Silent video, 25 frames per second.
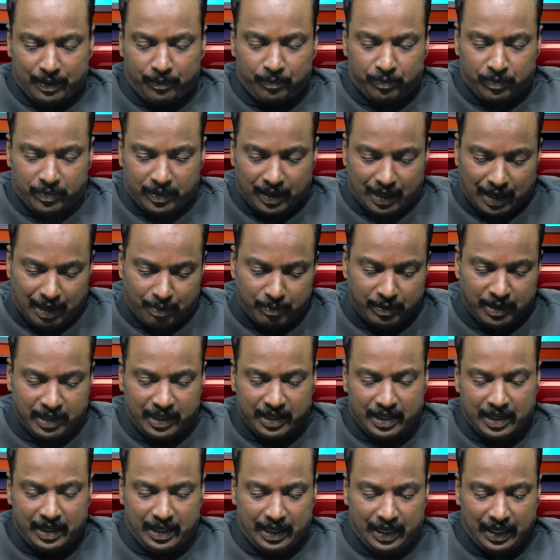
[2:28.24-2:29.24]
அப்படின்னு
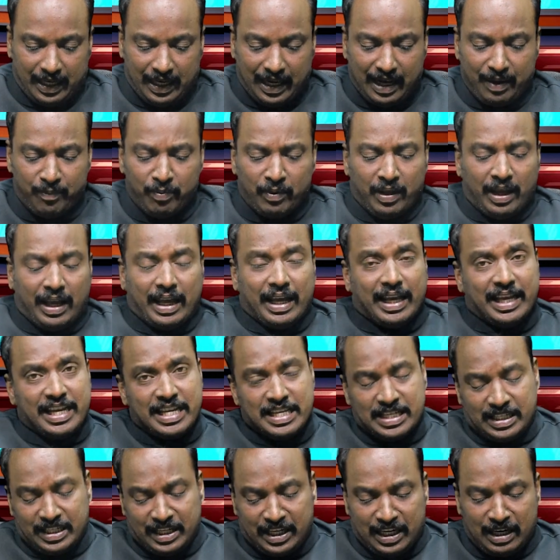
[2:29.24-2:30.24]
கேட்டிங்கன்னா
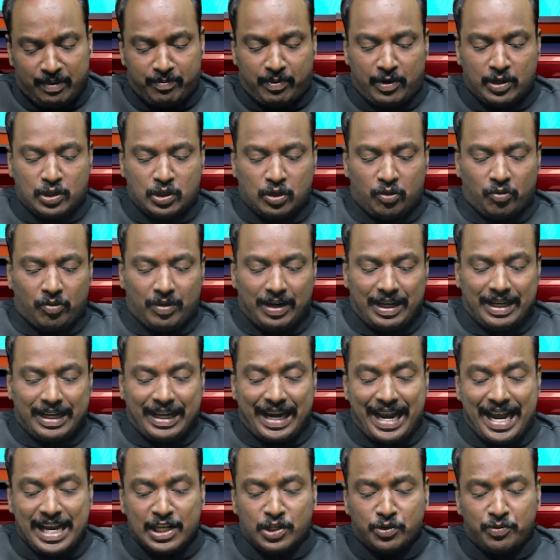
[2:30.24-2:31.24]
இன்ஜினியரிங் படித்தவங்கள
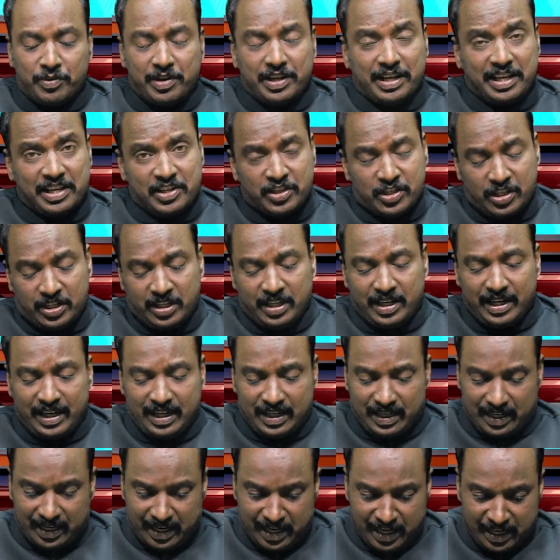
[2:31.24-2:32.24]
கிராஜுவேட் இன்ஜினியரிங்
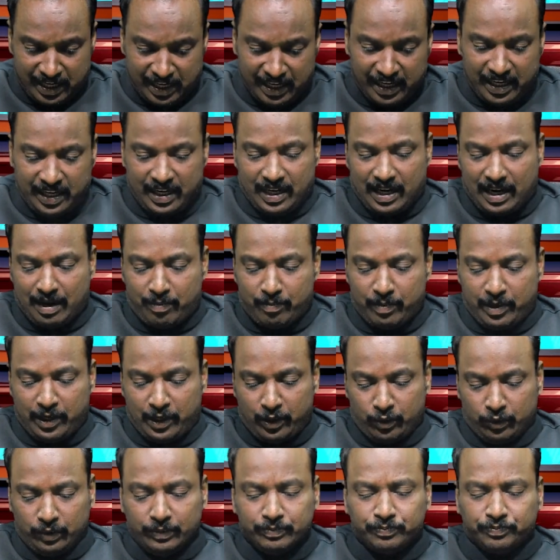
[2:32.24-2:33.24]
ட்ரைனி
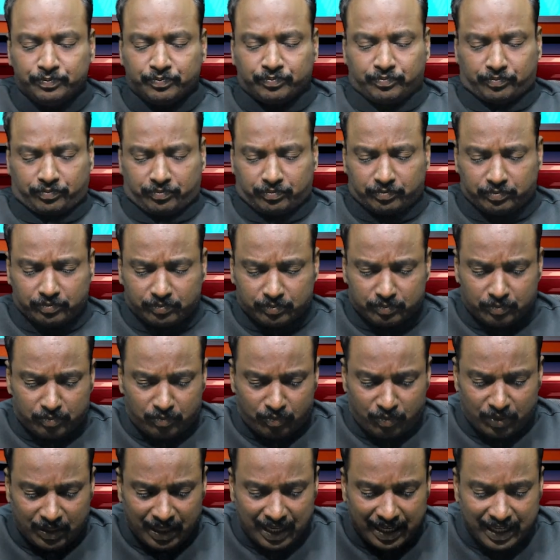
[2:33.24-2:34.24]
அப்படின்னும்
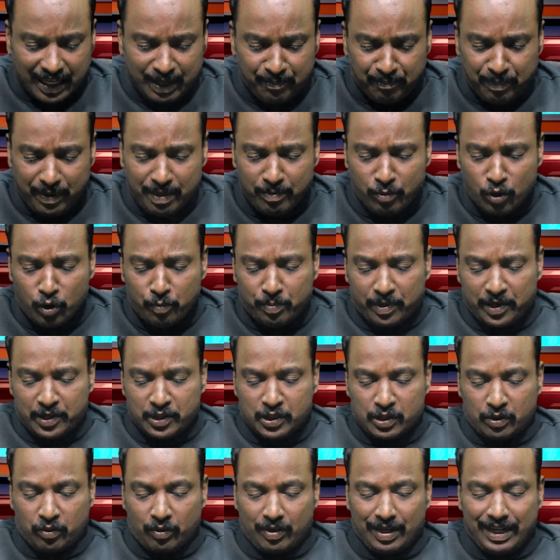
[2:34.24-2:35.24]
டிப்ளமோ
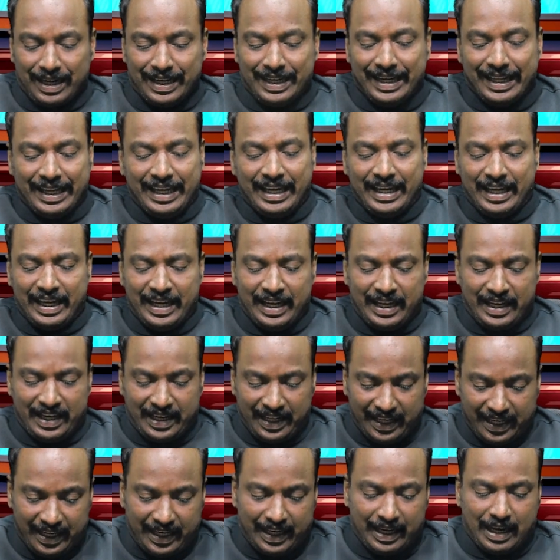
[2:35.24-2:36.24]
படித்தவங்கள டிஇடி
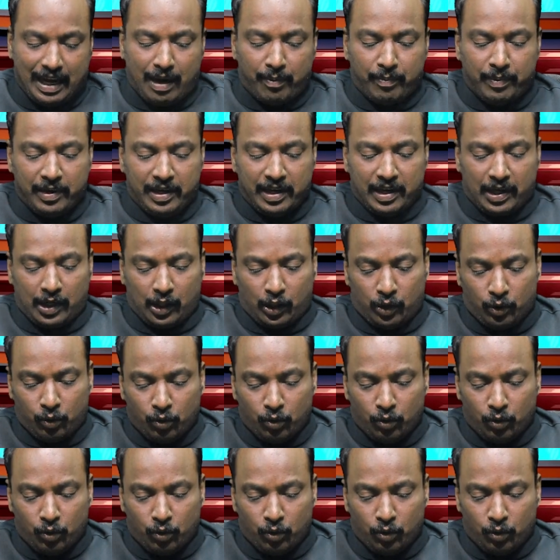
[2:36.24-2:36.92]
e அப்படின்றதும்